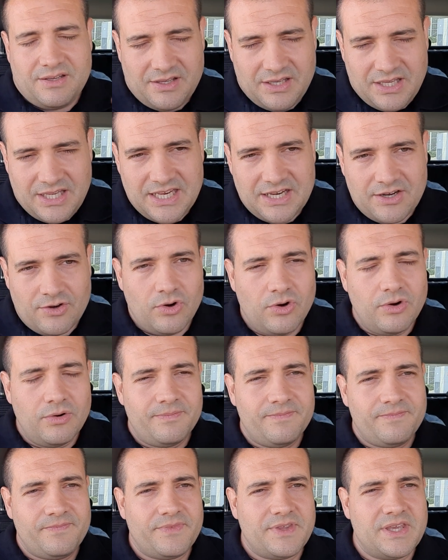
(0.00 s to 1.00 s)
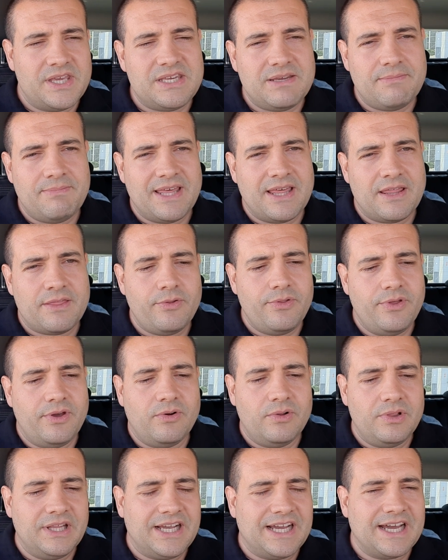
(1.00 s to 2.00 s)
y llegó ese pedazo de
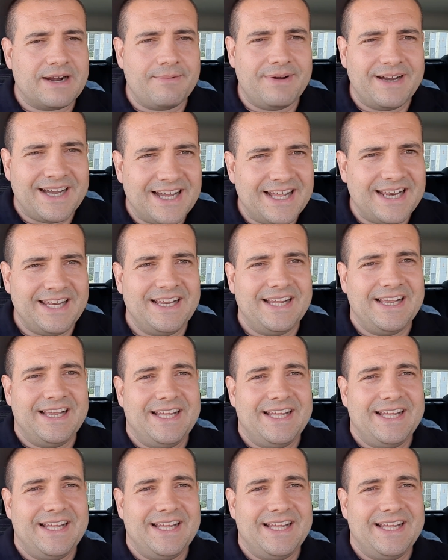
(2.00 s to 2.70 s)
gol de Carvajal.